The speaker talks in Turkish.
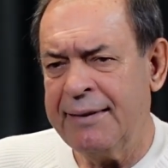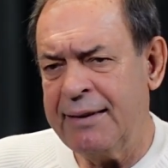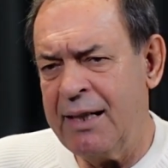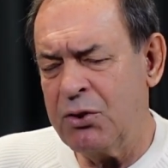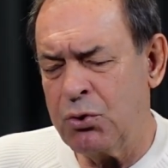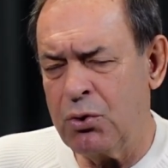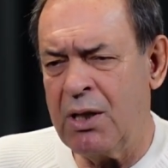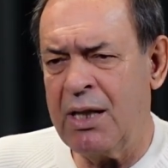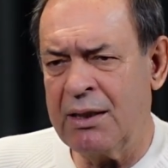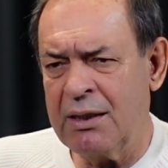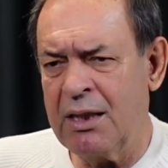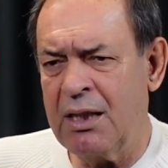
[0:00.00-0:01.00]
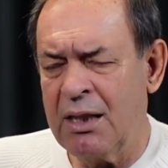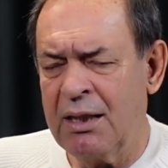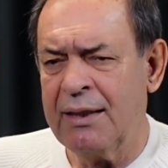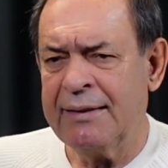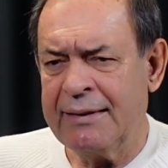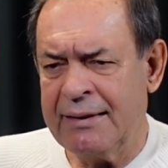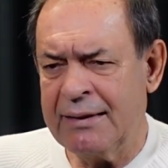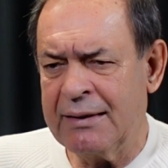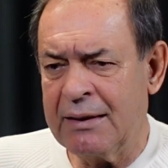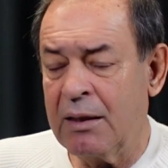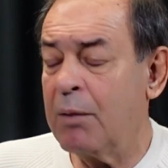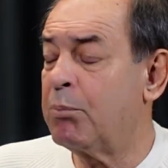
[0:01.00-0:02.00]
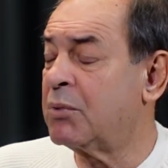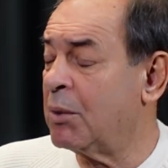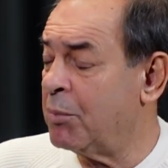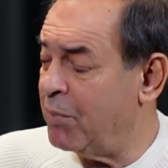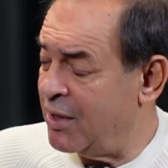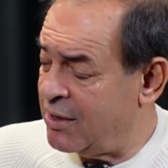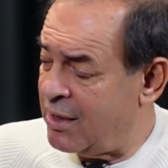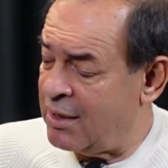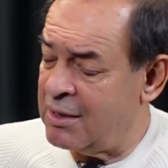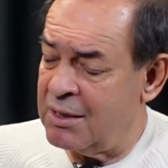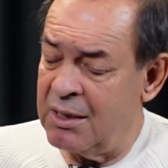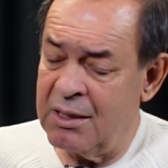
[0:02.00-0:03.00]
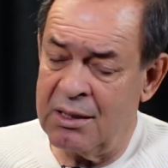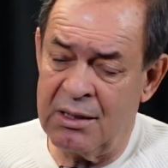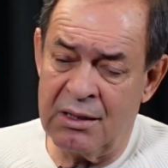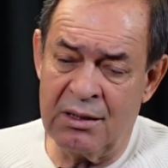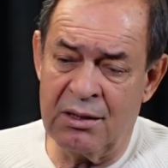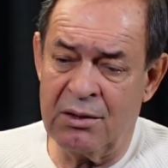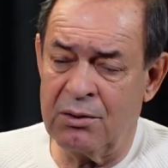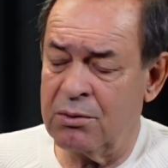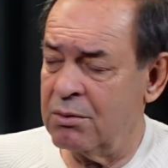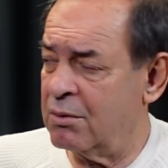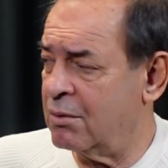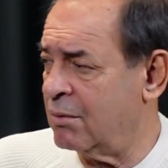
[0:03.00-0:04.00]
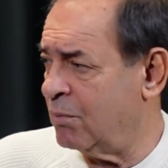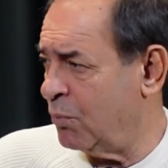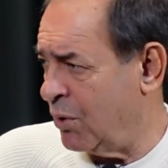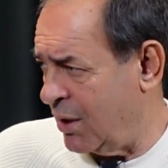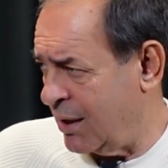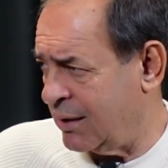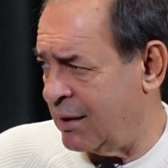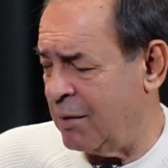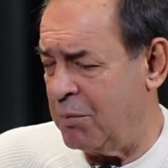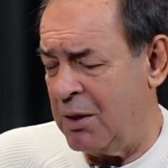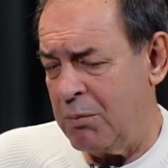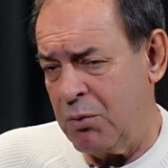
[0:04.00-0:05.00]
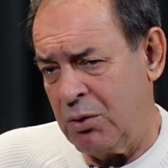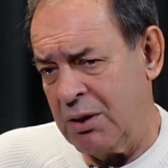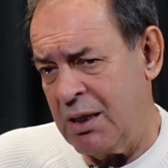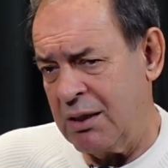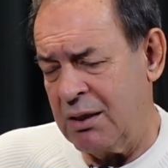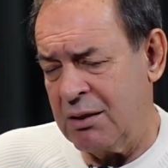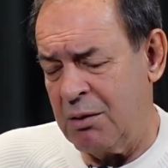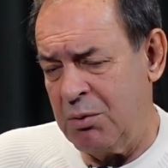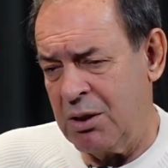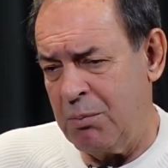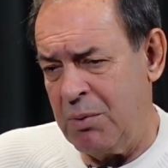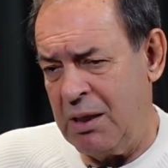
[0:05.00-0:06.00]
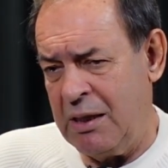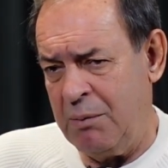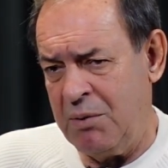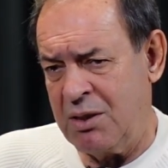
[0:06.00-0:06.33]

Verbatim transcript: Yani şu anda e, tabii Başakşehir'i e, bu atlamayalım. Onlar evet. da tabii ki belli bir